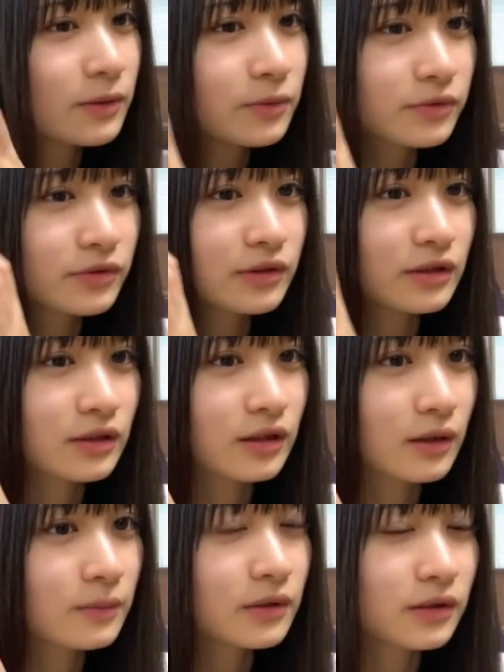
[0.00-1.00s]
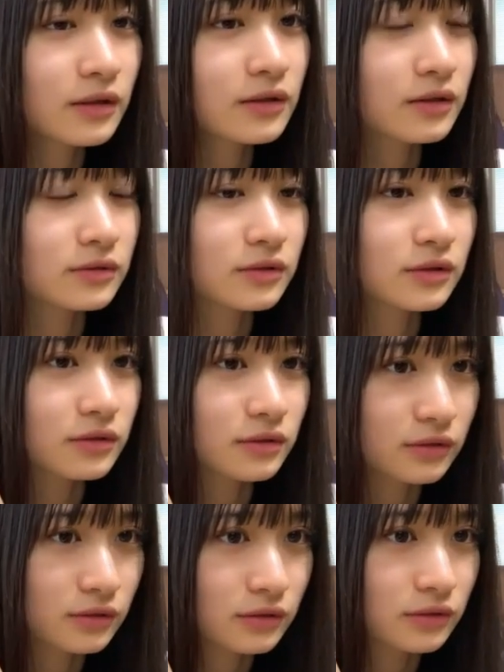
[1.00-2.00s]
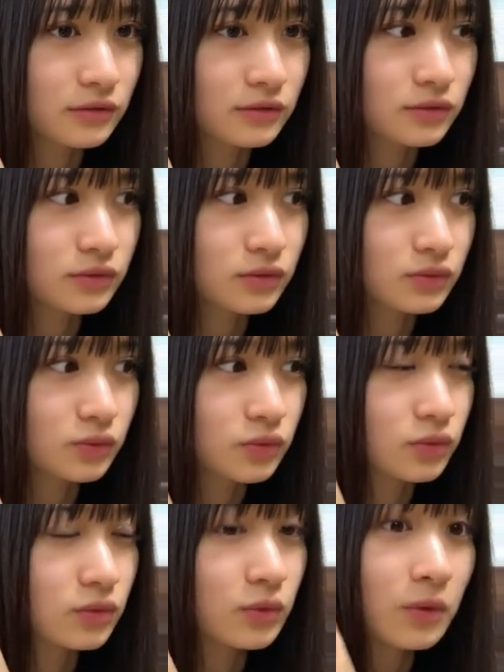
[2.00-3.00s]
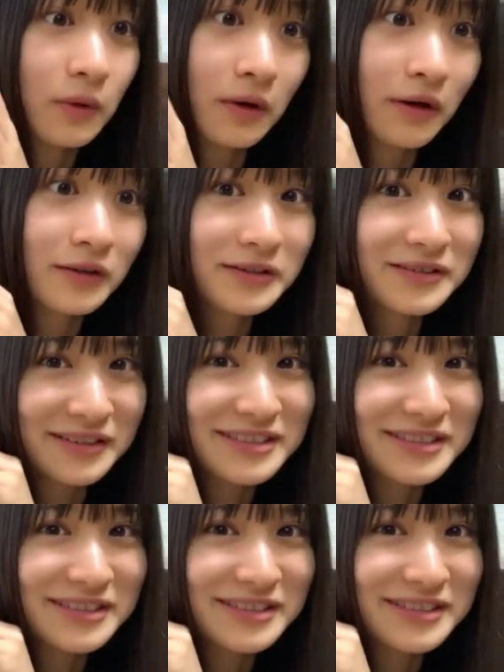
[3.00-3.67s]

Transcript: 当になんかあんまなんなくなったからうんってなっちゃ